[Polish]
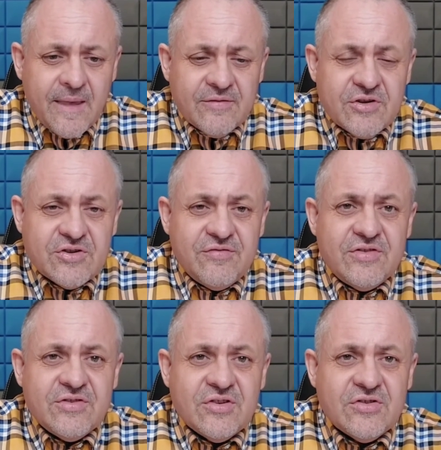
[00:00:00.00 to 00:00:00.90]
W
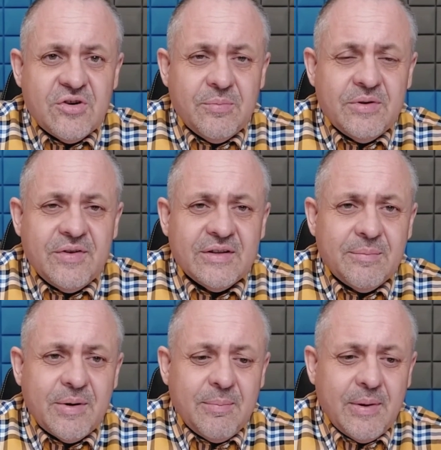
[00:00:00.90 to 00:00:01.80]
rzeczywistości obydwa te
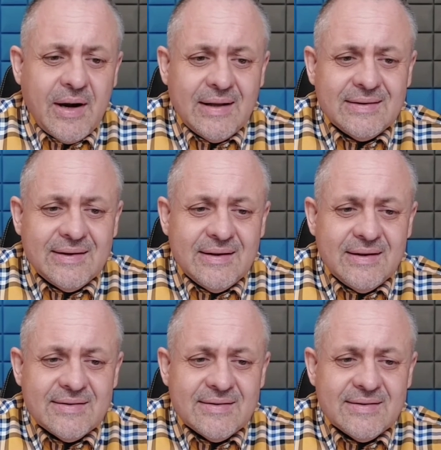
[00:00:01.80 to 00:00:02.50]
preparaty